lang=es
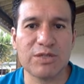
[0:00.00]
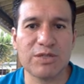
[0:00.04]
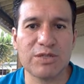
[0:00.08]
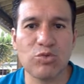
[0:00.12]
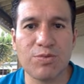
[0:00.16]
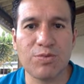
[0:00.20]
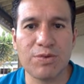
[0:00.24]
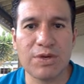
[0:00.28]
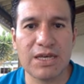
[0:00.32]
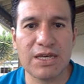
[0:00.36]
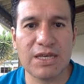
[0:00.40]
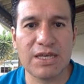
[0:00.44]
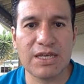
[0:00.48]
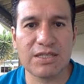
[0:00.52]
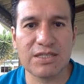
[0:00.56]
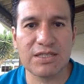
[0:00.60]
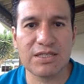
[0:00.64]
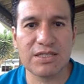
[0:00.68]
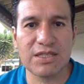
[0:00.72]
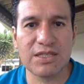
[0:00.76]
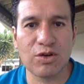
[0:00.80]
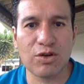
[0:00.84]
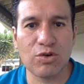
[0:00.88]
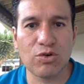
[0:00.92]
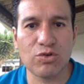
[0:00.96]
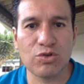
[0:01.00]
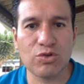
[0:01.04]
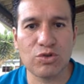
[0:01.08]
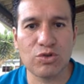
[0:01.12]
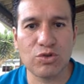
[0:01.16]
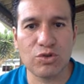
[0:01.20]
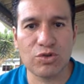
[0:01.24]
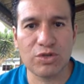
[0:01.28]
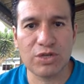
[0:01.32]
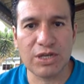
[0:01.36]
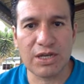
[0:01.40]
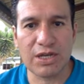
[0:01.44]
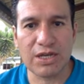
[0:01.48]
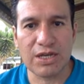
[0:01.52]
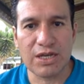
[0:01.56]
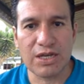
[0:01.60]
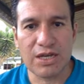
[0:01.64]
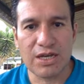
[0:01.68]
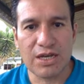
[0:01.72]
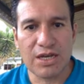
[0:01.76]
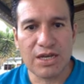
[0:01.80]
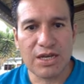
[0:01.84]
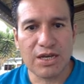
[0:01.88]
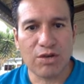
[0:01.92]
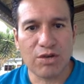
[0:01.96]
muy bien y es este control Y.
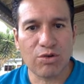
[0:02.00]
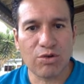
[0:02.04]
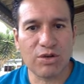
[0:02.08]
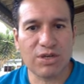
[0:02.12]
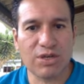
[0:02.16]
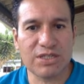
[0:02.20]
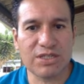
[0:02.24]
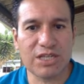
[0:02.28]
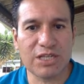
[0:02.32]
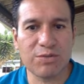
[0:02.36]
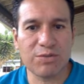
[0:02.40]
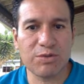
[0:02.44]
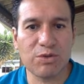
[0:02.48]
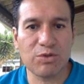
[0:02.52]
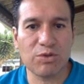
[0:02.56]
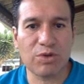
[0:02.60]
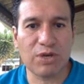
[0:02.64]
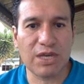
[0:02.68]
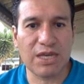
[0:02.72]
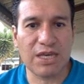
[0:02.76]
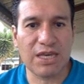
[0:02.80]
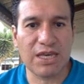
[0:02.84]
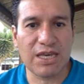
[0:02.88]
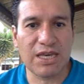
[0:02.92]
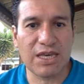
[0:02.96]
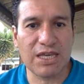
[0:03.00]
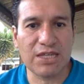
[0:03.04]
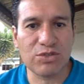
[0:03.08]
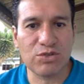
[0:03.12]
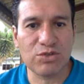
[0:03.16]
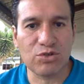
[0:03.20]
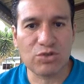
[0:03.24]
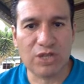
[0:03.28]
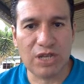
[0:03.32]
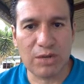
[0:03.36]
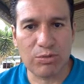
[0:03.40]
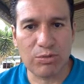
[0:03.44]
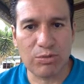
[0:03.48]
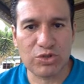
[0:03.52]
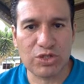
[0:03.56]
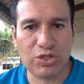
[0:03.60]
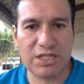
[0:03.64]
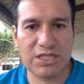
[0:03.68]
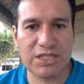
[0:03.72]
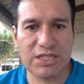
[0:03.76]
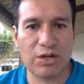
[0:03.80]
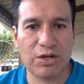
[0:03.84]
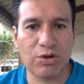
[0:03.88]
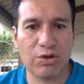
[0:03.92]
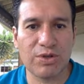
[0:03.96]
Lo que estás viendo aquí, esto tenemos que
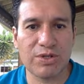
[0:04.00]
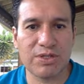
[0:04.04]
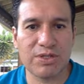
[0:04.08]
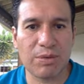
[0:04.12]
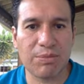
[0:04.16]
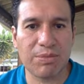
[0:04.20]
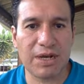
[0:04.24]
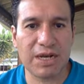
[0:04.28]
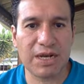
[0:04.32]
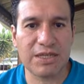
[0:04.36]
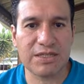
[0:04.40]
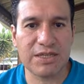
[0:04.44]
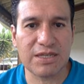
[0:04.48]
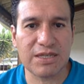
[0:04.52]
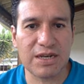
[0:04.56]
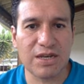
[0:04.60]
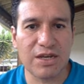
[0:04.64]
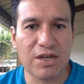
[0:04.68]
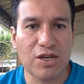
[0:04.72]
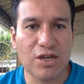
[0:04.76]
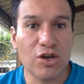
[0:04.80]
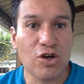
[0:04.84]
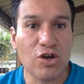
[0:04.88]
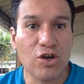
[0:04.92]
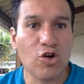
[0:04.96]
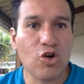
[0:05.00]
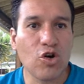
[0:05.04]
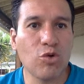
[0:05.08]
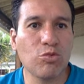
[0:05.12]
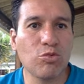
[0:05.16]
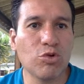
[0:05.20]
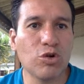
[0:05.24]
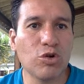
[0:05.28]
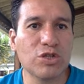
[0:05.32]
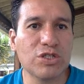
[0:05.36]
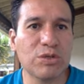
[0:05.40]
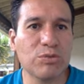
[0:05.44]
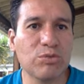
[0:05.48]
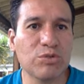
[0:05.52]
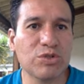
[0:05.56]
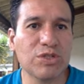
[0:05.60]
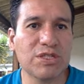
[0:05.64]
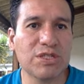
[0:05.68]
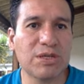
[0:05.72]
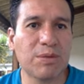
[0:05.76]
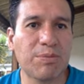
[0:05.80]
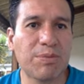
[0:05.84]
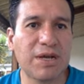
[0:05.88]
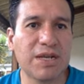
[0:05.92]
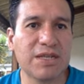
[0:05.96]
hacerlo desaparecer. ¿Cómo lo hacemos
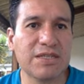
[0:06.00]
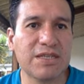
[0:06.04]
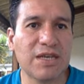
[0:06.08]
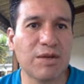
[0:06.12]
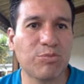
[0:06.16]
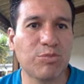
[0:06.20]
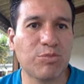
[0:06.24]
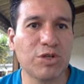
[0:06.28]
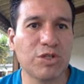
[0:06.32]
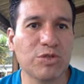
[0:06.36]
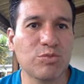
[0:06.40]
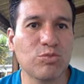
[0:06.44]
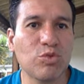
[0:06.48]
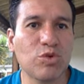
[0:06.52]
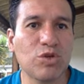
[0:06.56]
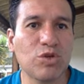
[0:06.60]
desaparecer? Pues muy